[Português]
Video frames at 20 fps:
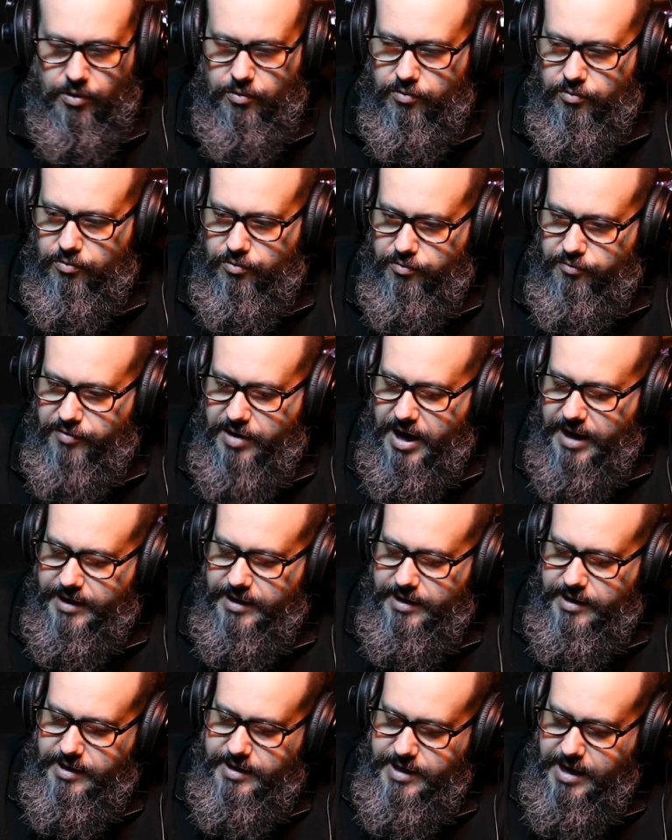O, o
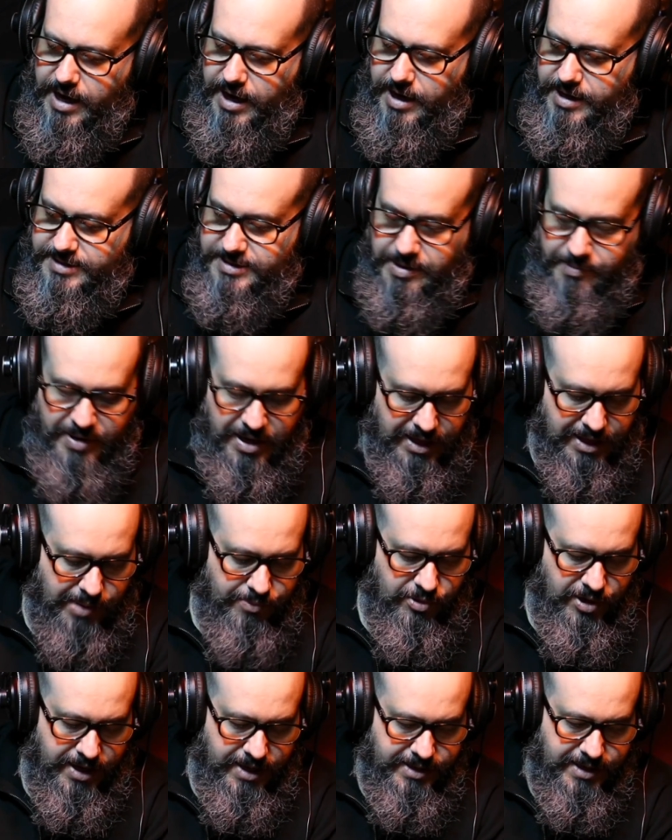Wagner e a Isabela, que é a
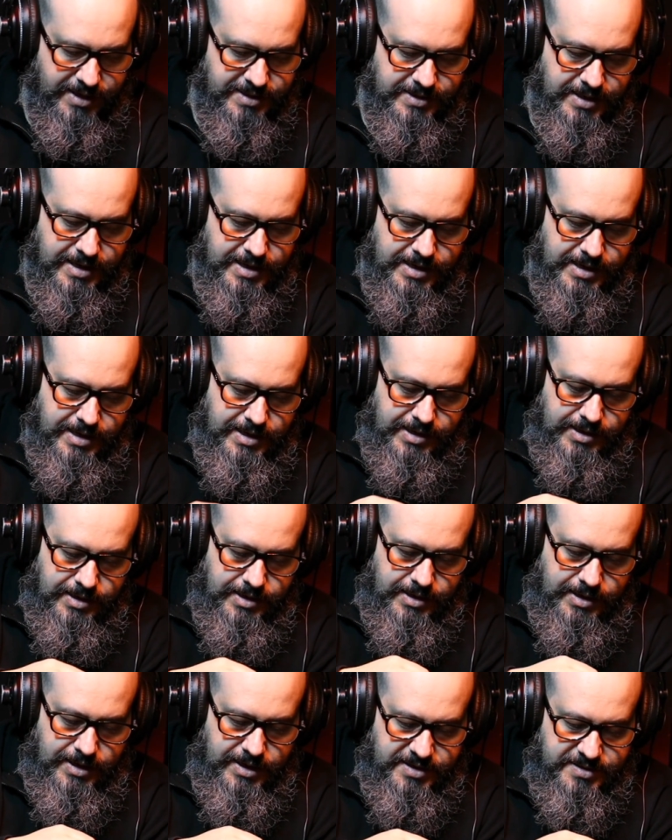mulher deles.
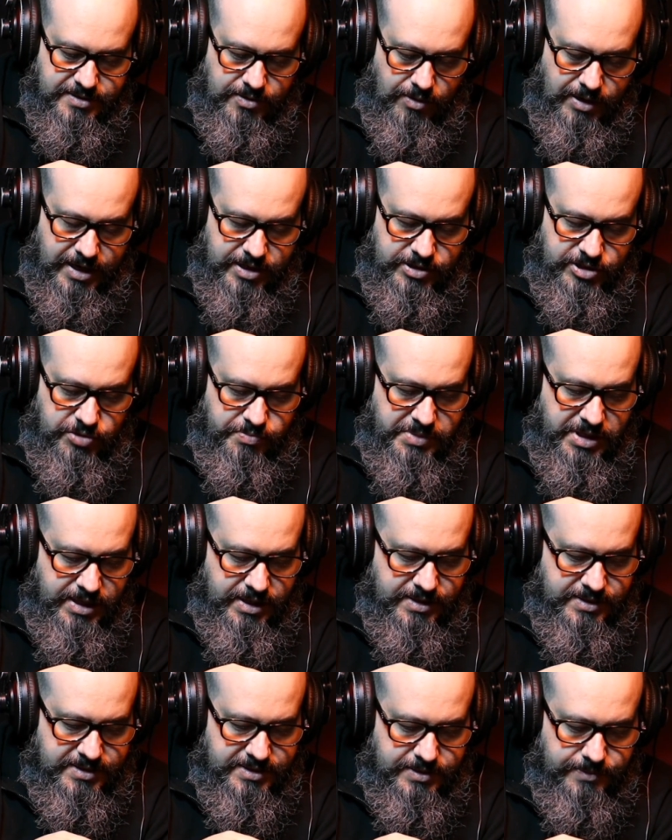É, eles são lá de
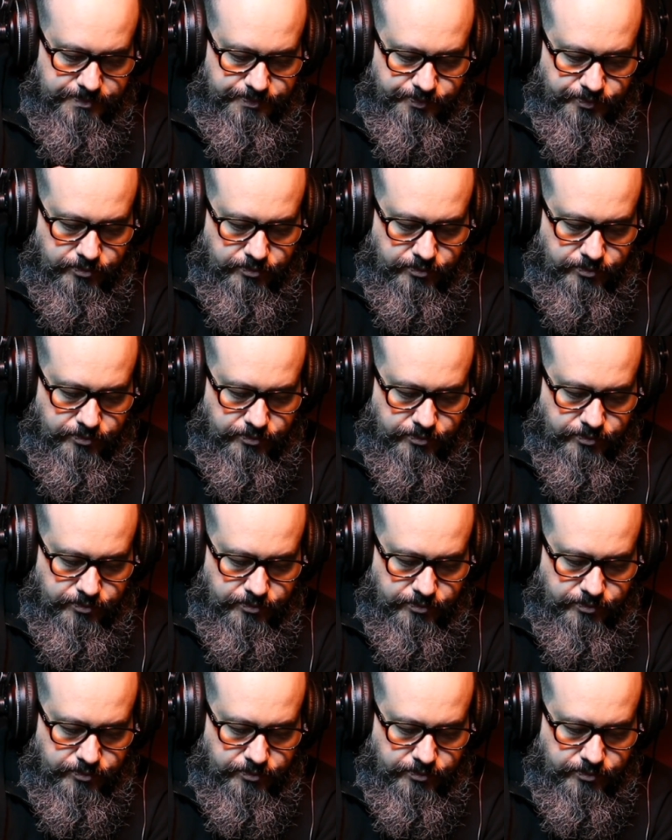Minas.